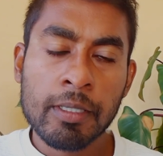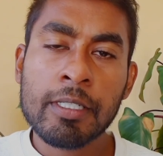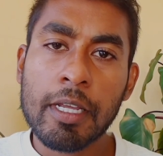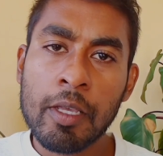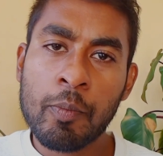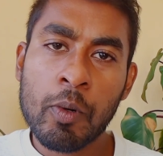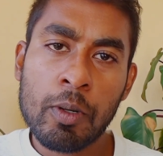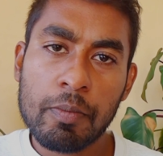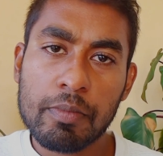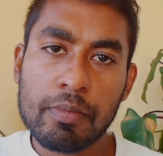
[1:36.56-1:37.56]
சரி
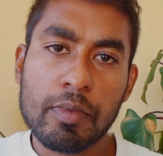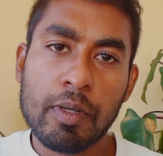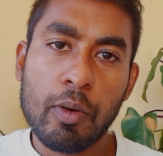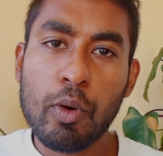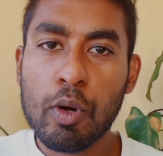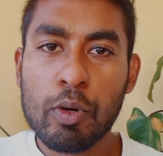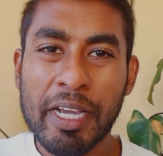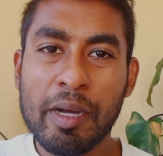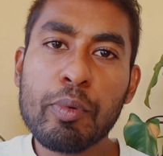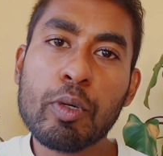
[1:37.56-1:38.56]
இப்போது உங்களுடைய
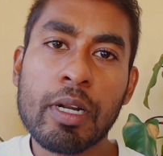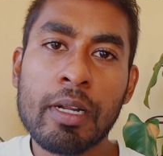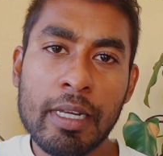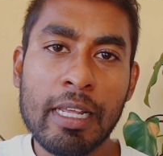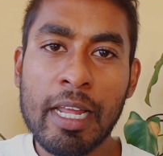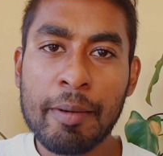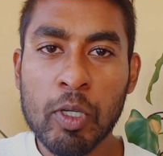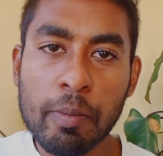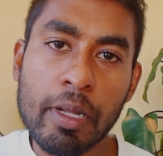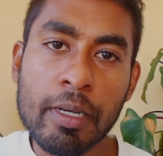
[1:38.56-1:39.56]
கம்ப்யூட்டரில் இல்லை
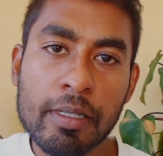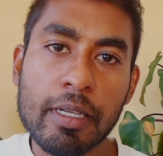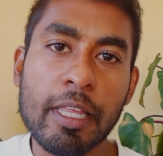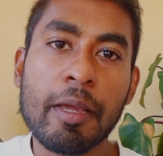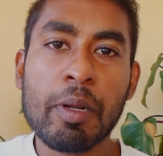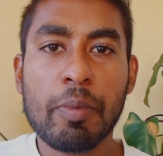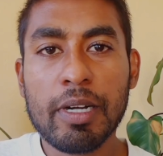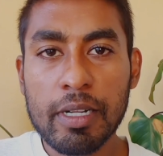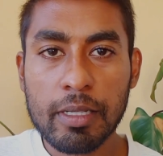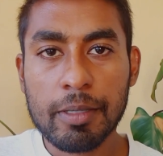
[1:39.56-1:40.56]
லேப்டாப்பில் இதை எப்படி
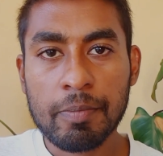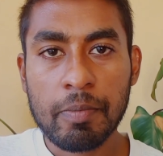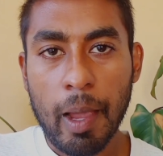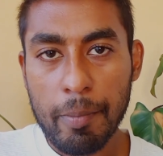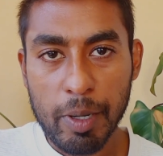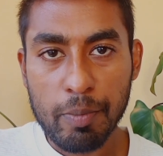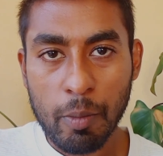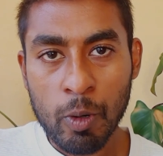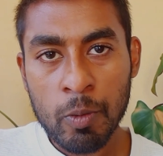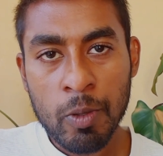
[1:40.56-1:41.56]
பண்ணுறது அப்படின்னு
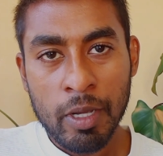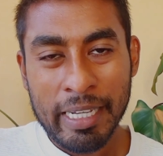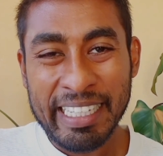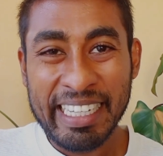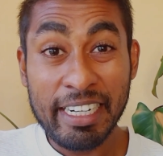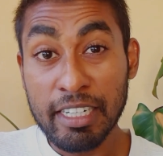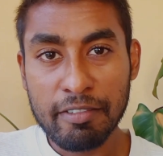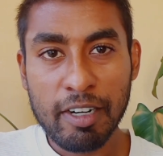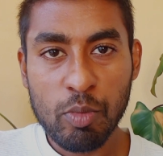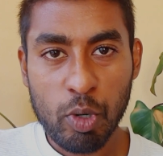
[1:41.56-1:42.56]
பார்ப்போம் இதுக்கு ரெண்டு
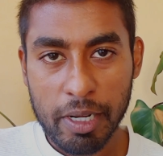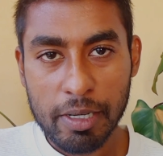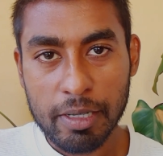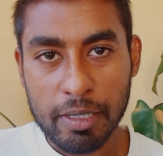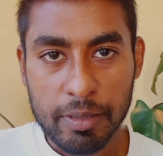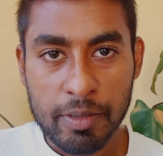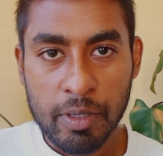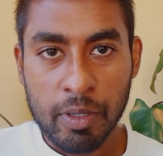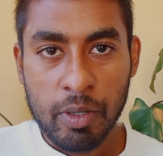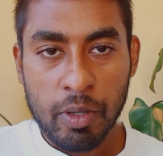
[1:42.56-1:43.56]
வழிமுறைகள் இருக்குது
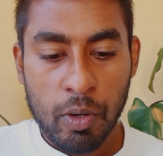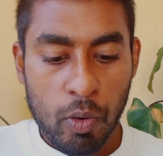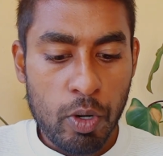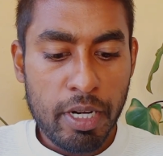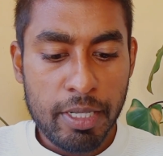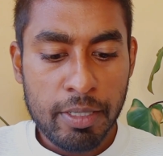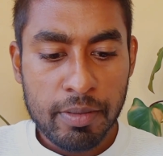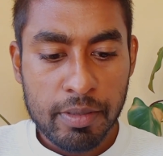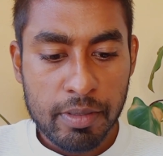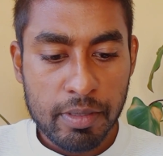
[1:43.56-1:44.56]
ஒன்று
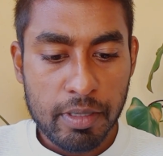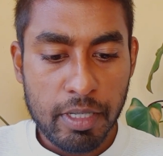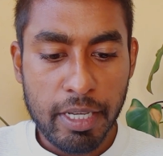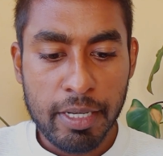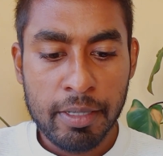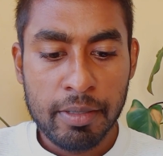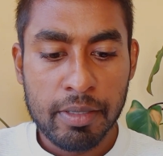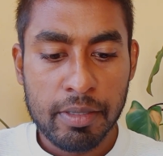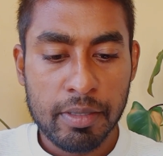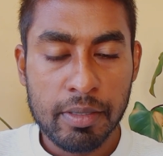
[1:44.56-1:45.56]
நீங்கள்
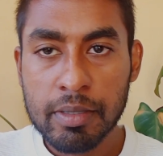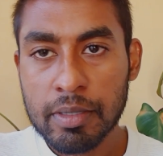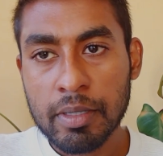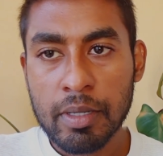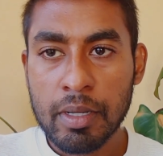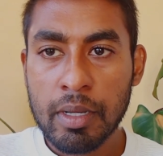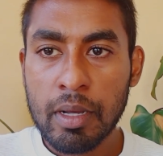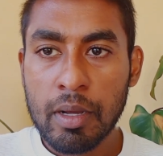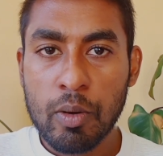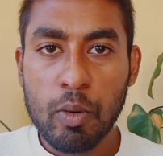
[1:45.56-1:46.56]

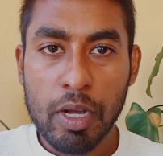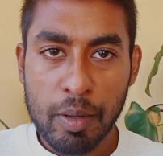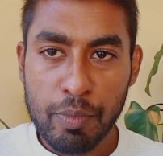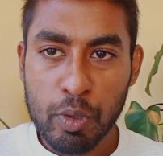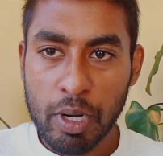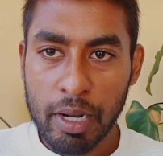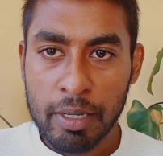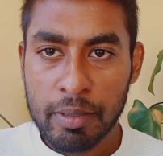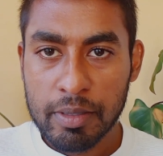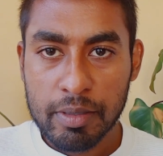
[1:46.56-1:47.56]
உங்கள் கம்ப்யூட்டரில்
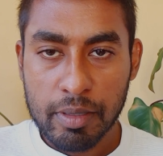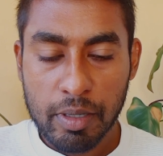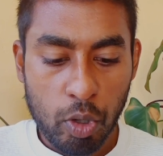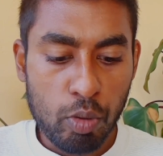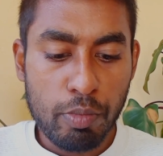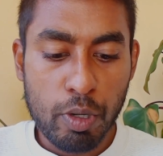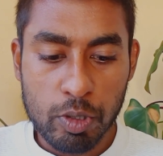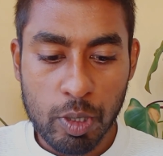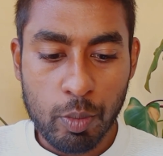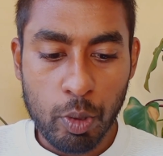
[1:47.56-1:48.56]
க்ரோம்
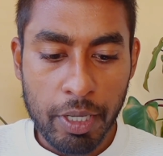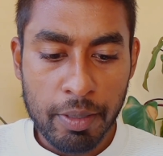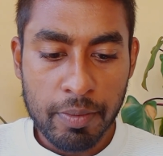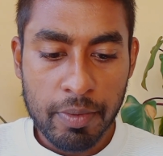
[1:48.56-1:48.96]
ப்ரௌசருக்கு போய்